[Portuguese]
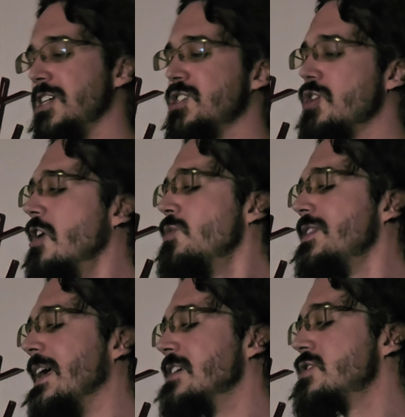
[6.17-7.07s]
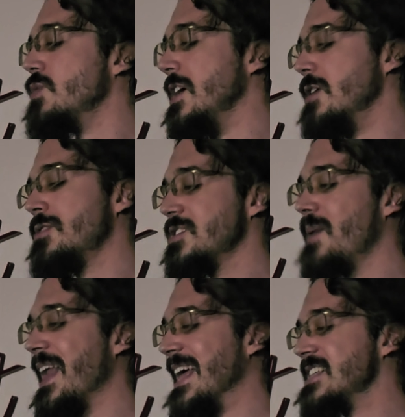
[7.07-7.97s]
pois é sólido e denso e não
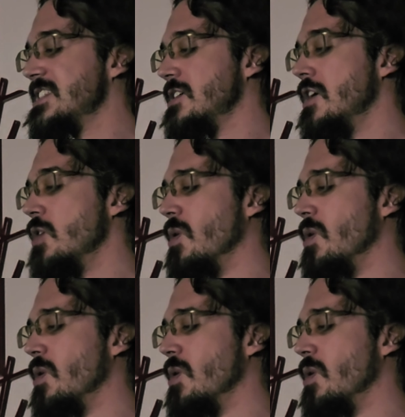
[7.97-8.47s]
transparece,